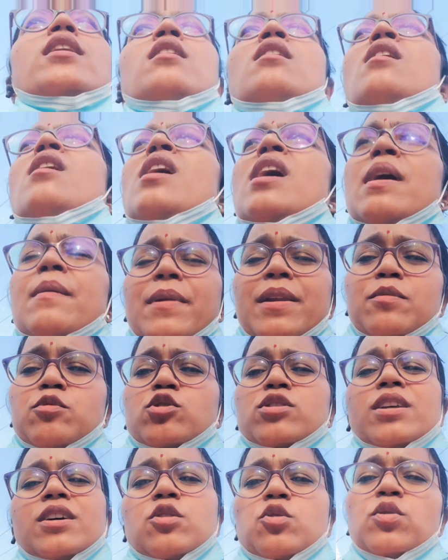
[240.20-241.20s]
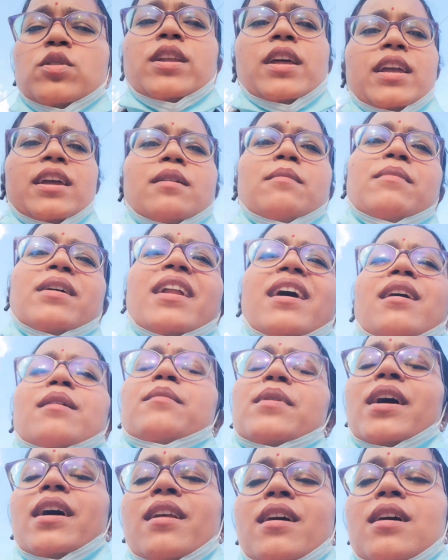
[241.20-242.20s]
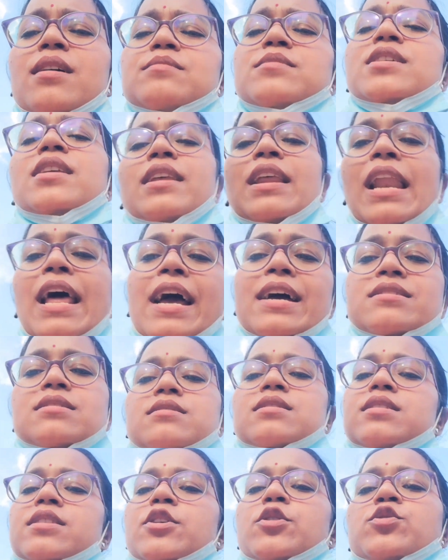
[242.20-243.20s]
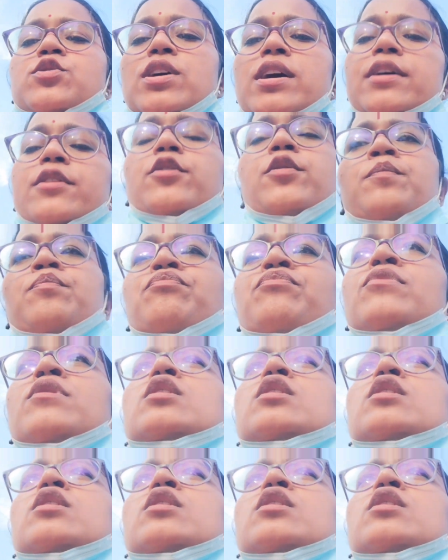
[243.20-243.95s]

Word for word: थोड़ा मतलब उतना दूर नहीं है बट हाँ मैं आराम से रिलैक्स करती हुई जा रही हूँ